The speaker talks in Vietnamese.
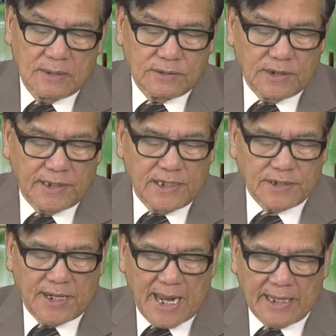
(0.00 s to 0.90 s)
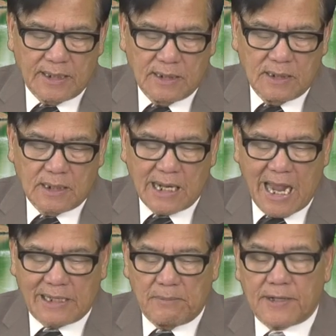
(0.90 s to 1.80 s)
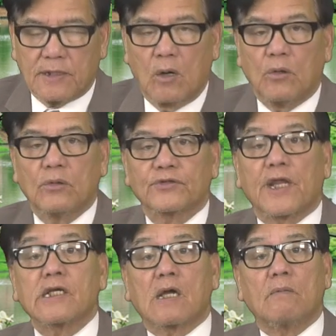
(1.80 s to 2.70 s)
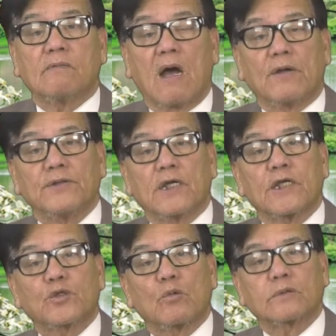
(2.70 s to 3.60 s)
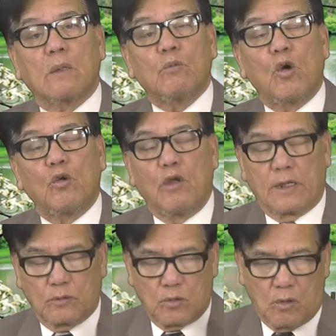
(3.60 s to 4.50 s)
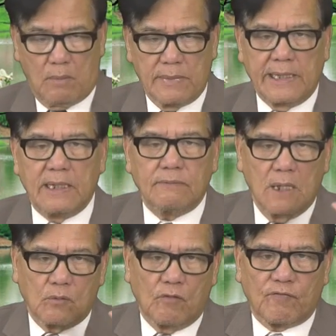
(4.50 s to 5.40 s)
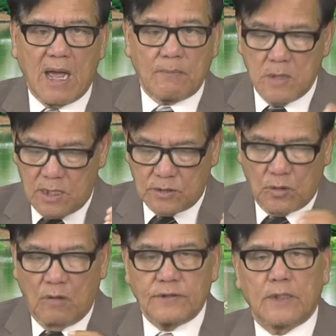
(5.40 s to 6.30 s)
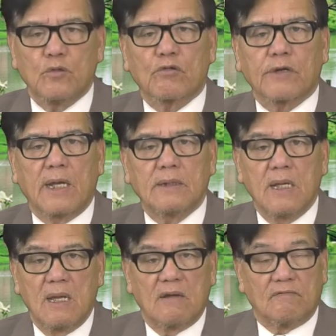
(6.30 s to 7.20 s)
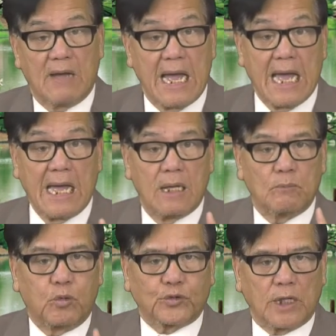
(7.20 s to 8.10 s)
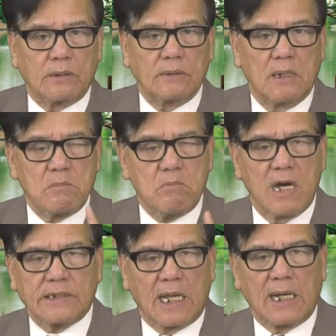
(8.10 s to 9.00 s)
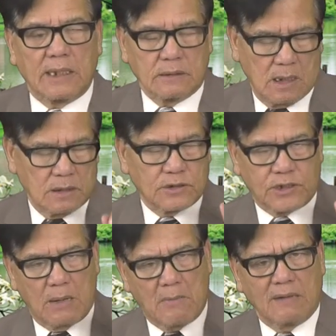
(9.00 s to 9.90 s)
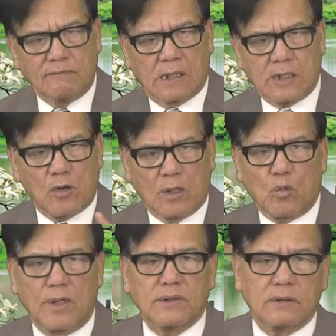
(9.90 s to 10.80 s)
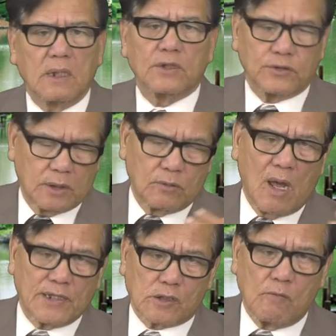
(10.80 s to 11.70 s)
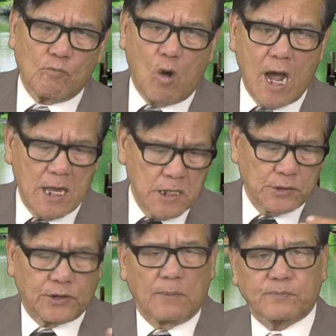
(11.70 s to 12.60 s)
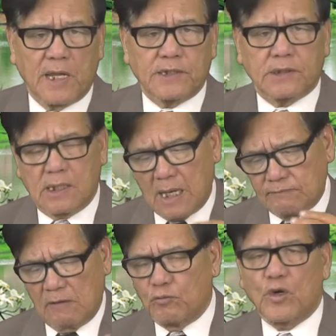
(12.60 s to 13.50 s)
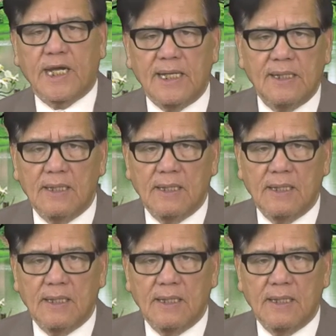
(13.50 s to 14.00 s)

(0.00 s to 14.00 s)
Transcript: Nhưng đến giờ này, Nga đã bắt đầu tấn công vào những cái trung tâm huấn luyện của Mỹ, của Pháp đối với dân Ukraine, và Putin mới ra lệnh sẽ bắn vào các đoàn quân, đoàn công hoa tiếp tế thức ăn và vũ khí.